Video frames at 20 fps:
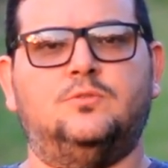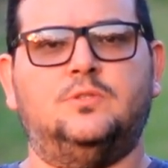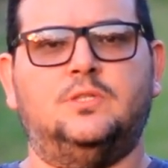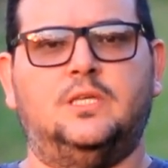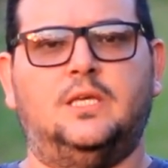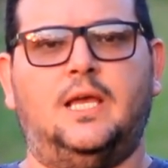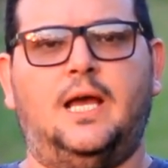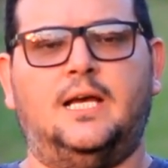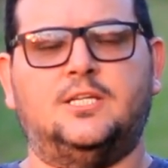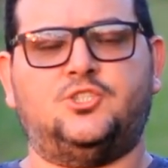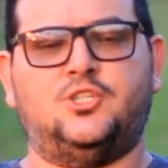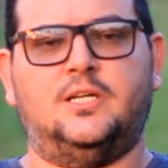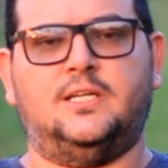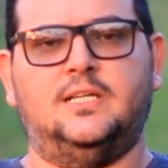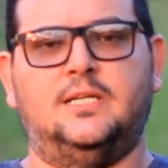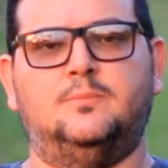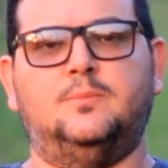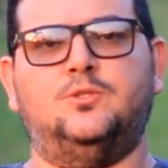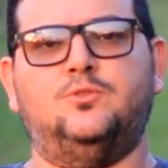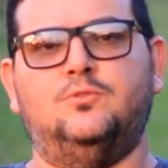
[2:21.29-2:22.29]
que acha a
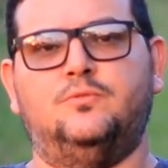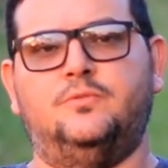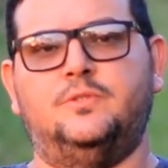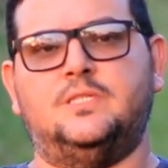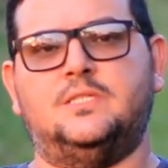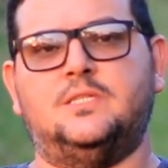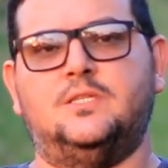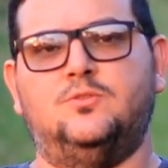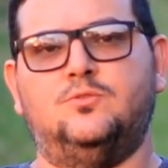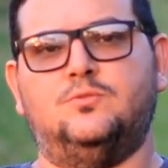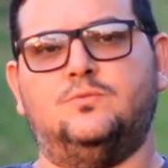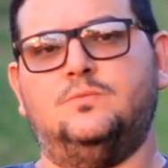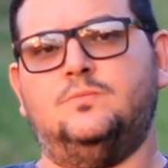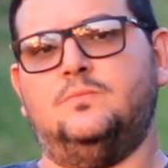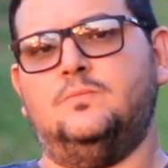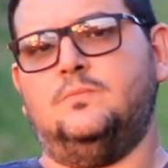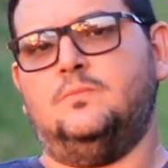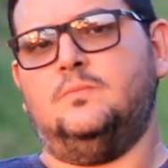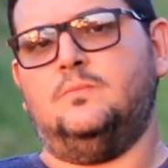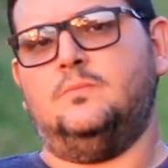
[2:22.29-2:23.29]
grama do vizinho
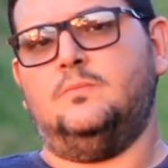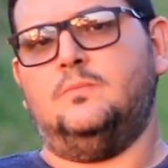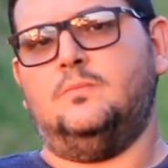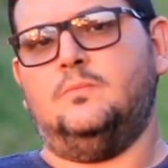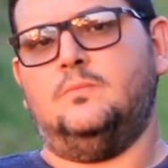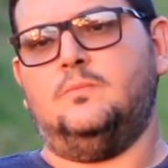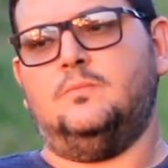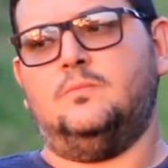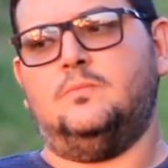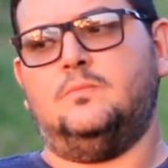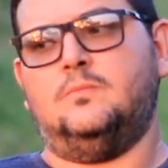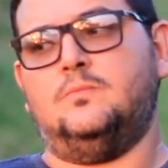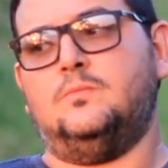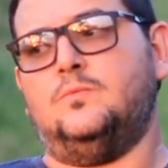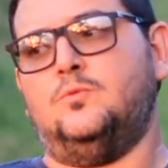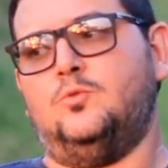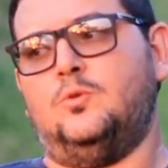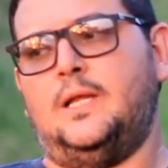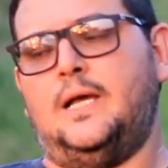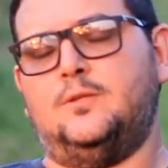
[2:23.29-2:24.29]

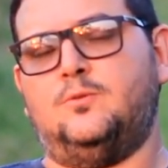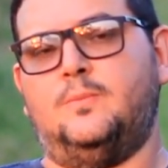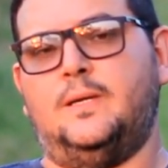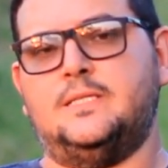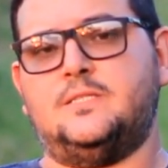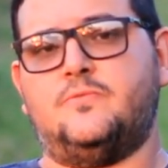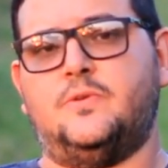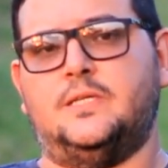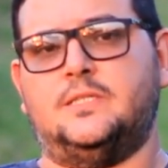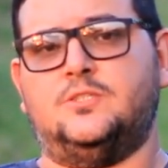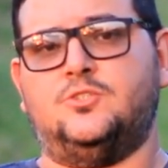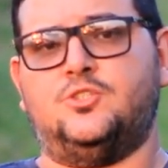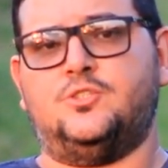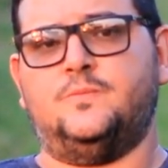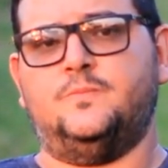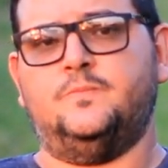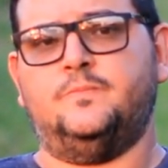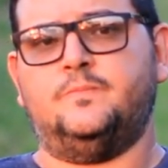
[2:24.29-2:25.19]
do lado mais verde.